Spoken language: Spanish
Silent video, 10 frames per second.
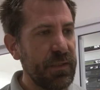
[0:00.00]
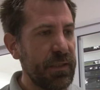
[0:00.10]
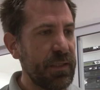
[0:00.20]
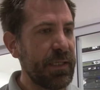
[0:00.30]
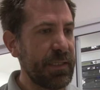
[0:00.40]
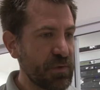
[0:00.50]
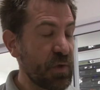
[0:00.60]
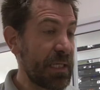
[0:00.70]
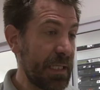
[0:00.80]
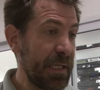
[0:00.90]
eh, en esos
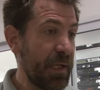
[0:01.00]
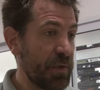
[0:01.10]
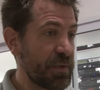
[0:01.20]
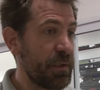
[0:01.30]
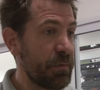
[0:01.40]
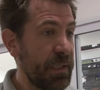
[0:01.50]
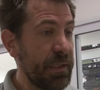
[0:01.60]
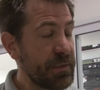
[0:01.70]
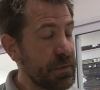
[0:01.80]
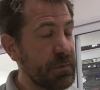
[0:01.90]
canales, en, los, en
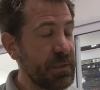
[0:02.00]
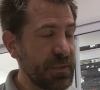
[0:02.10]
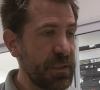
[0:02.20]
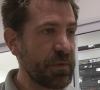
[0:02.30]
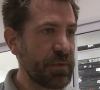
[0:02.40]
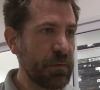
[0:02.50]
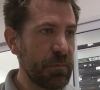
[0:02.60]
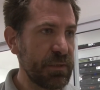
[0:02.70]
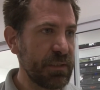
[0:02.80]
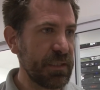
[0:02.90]
el 55,
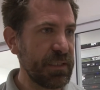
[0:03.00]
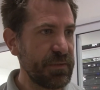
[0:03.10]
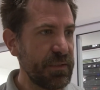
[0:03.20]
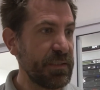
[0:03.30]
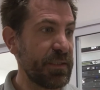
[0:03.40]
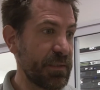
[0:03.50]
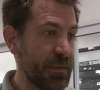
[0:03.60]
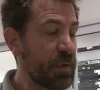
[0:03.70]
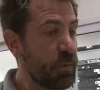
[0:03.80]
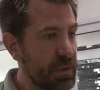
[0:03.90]
53 y
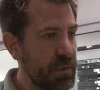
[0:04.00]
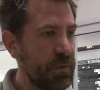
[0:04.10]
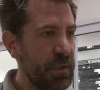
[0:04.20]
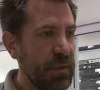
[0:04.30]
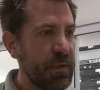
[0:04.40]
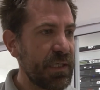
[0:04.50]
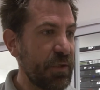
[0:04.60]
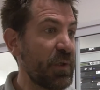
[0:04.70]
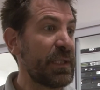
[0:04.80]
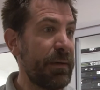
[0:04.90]
64, que
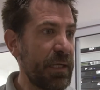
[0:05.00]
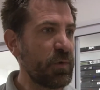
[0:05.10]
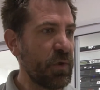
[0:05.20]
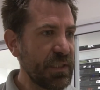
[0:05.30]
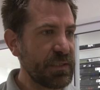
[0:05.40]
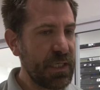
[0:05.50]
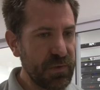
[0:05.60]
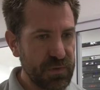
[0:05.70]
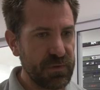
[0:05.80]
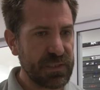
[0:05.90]
no estaban
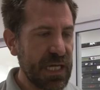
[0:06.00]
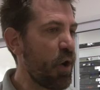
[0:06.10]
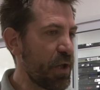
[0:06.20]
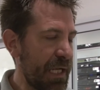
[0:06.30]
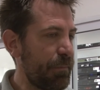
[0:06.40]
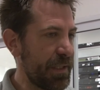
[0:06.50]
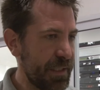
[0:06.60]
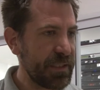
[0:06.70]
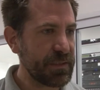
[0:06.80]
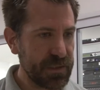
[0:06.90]
autorizados. Ya hoy a la
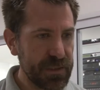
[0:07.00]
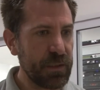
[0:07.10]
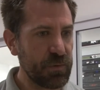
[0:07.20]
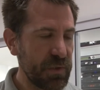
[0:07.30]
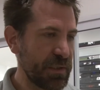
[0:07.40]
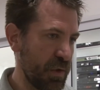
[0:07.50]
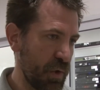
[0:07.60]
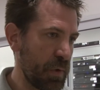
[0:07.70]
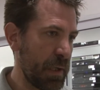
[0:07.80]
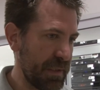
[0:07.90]
mañana ya están
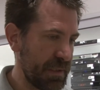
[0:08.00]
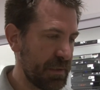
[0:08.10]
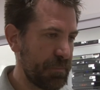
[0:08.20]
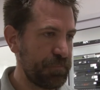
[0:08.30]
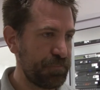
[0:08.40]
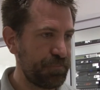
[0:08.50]
autorizados nuevamente.